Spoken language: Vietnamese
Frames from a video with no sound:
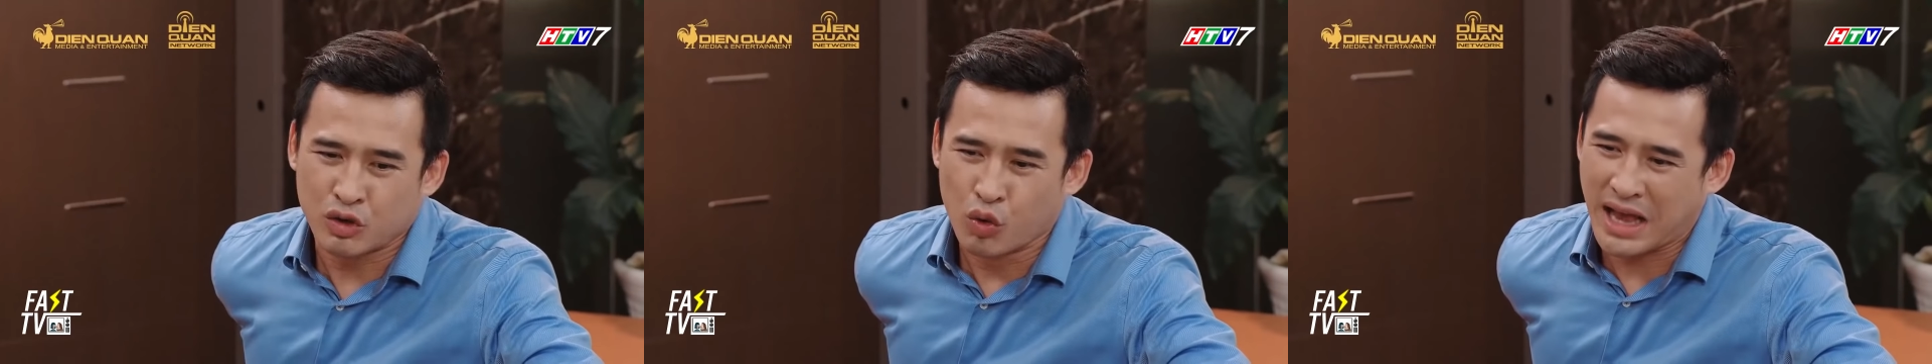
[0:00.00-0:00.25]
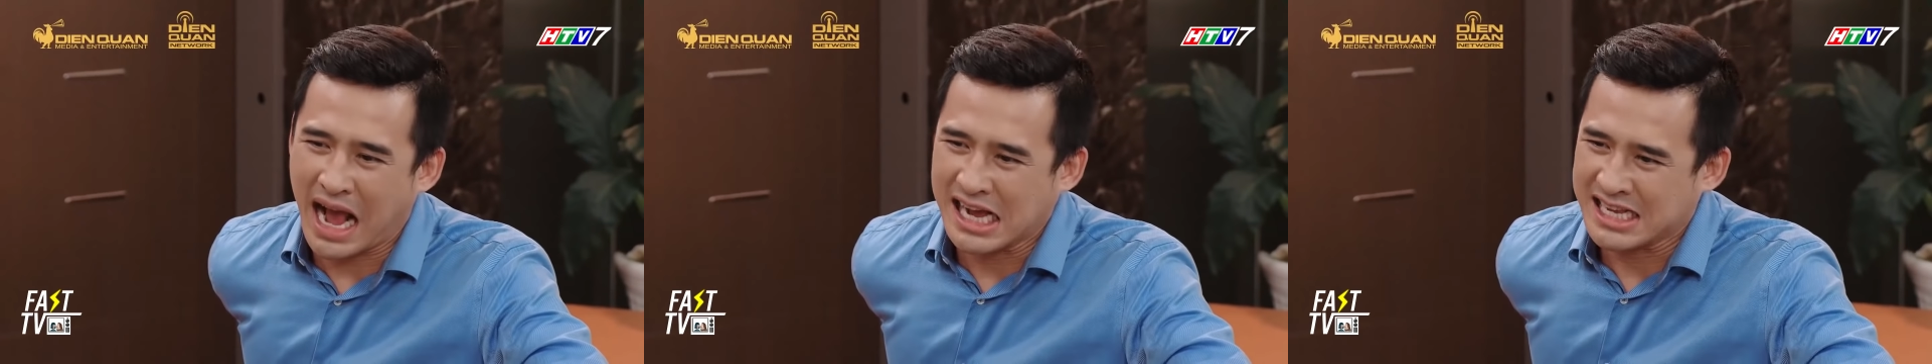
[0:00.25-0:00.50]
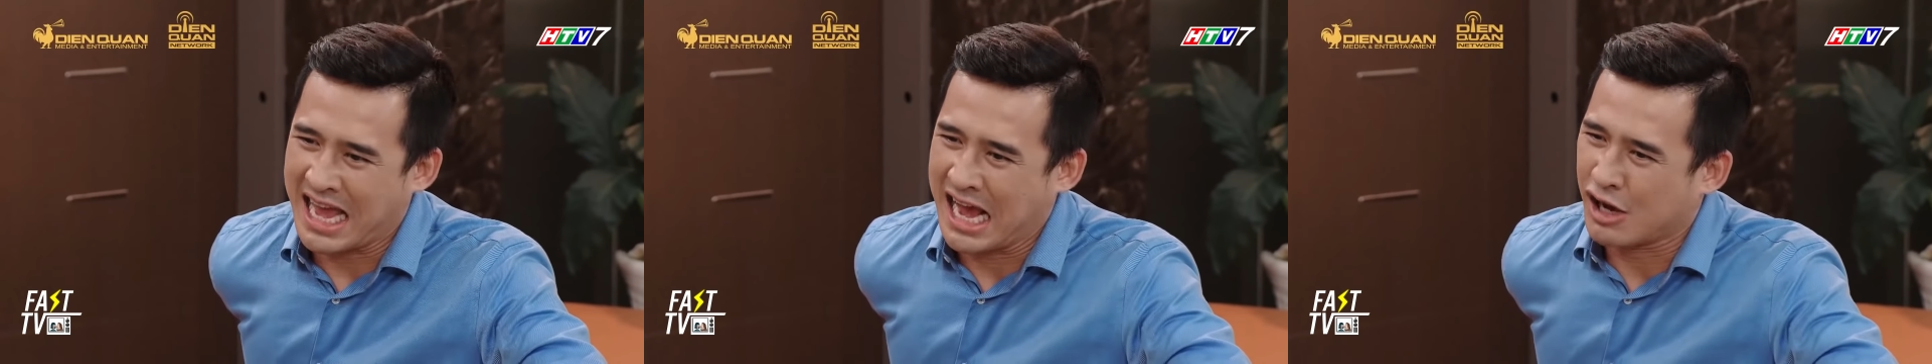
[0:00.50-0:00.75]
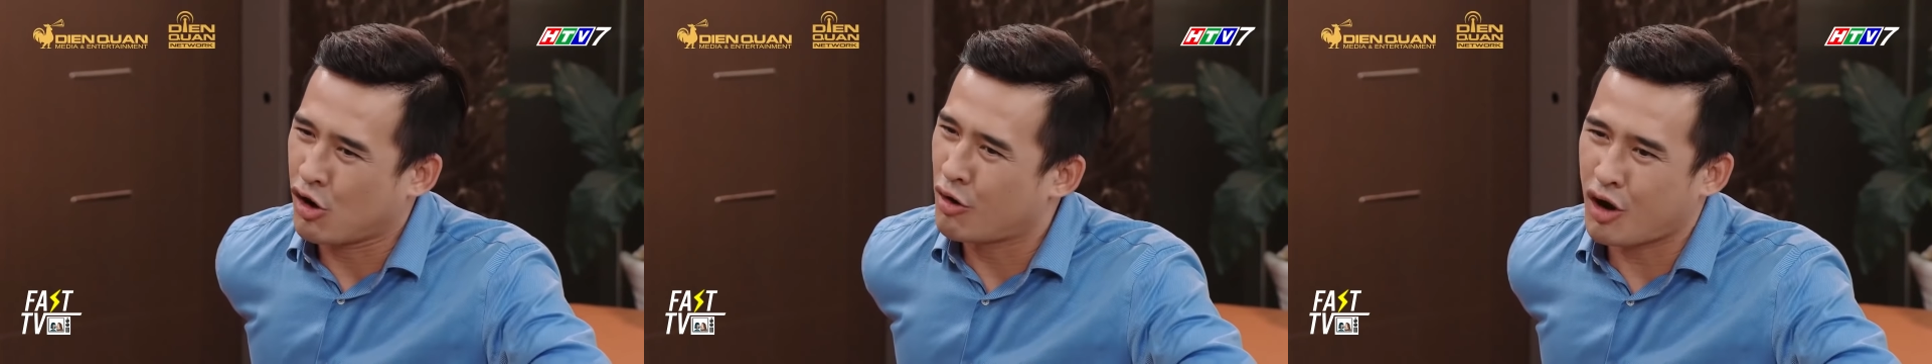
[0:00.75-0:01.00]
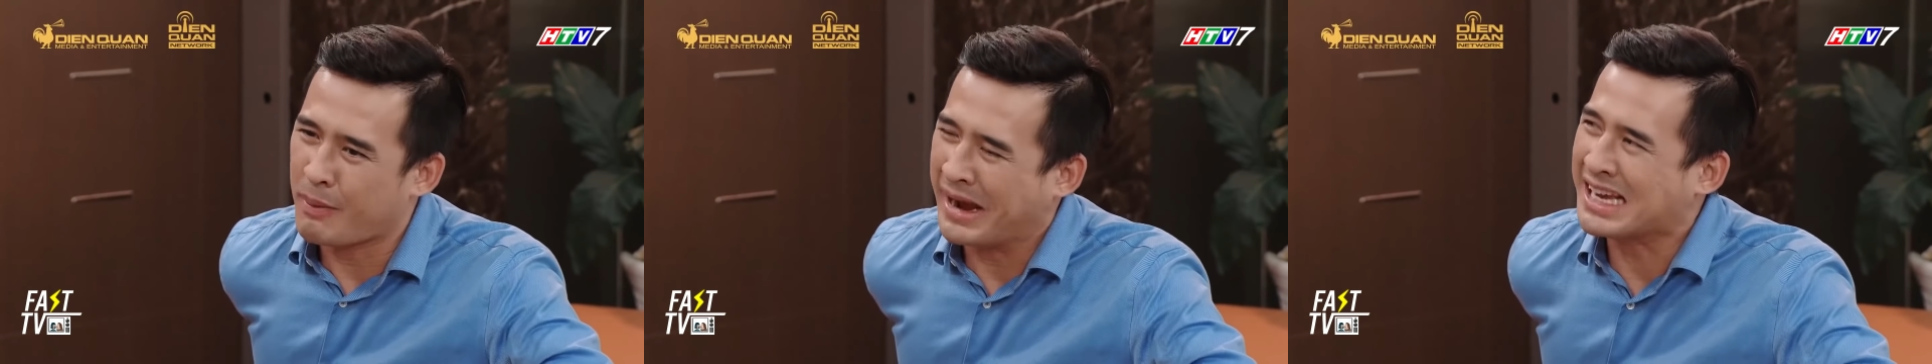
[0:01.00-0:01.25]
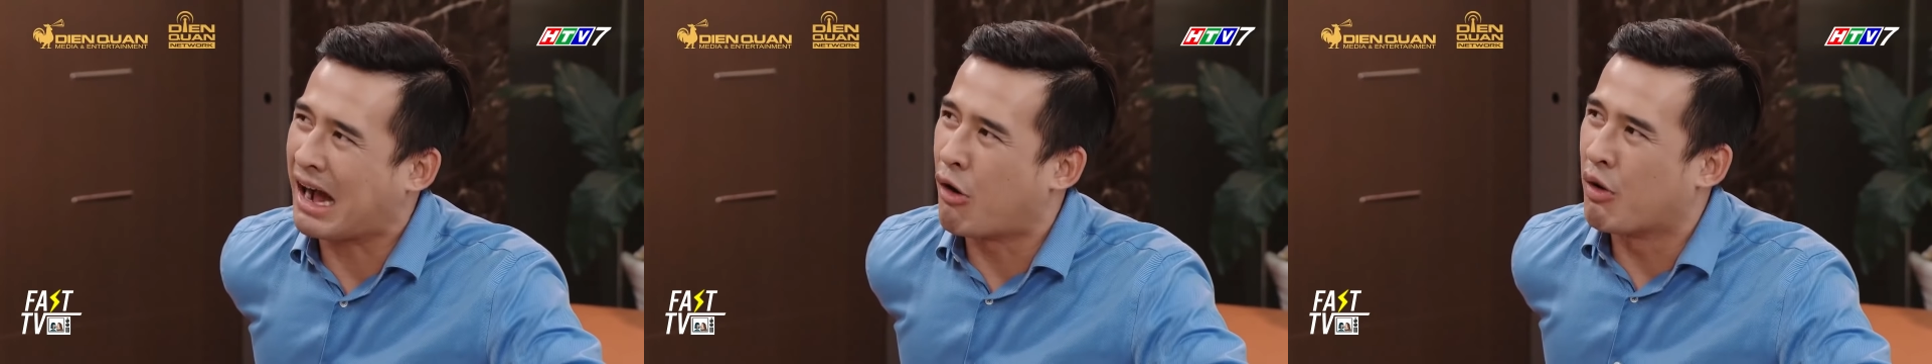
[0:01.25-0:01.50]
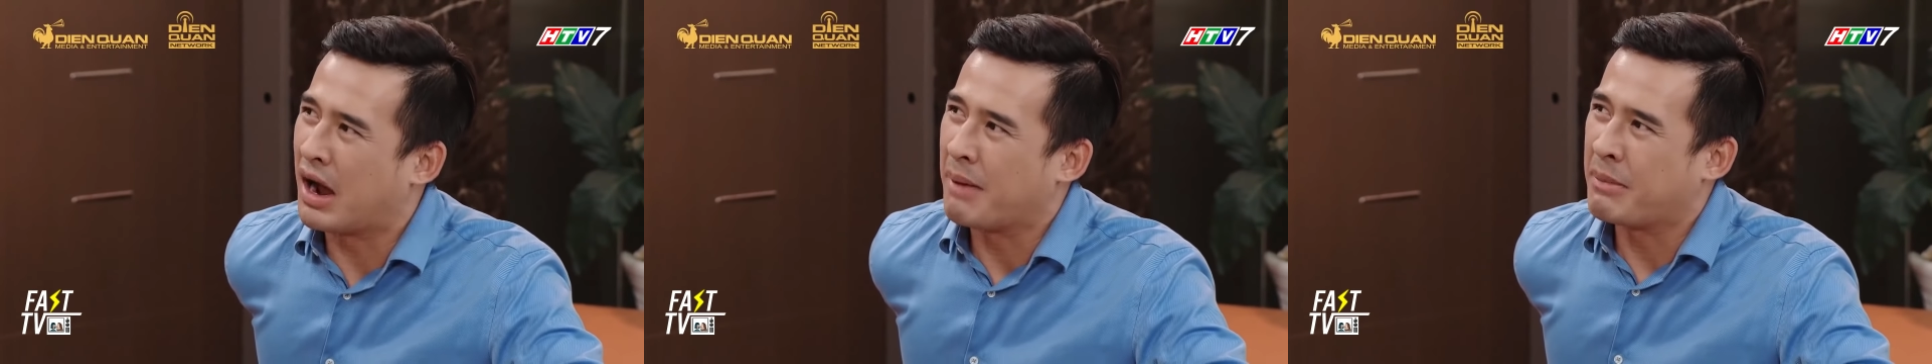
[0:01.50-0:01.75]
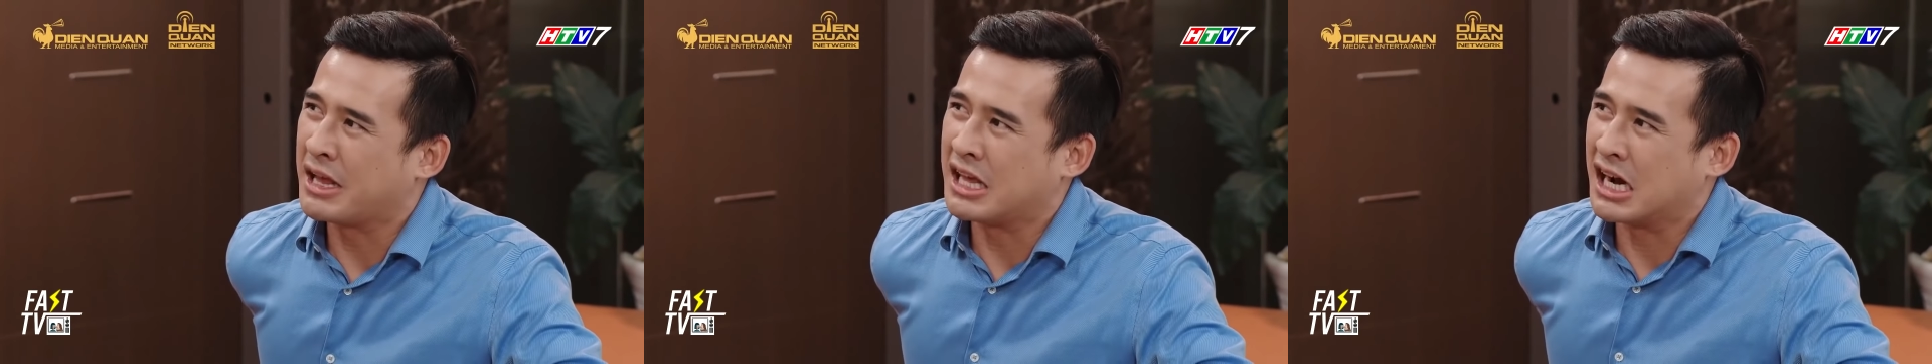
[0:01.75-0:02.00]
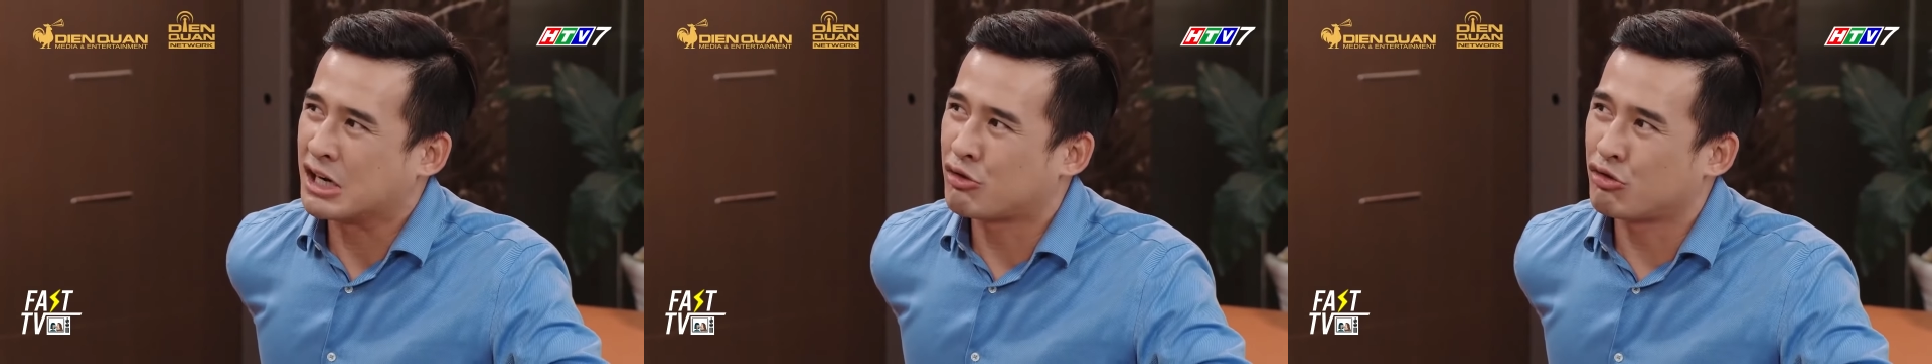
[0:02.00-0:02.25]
chú cần ngàn con có mấy câu à bây giờ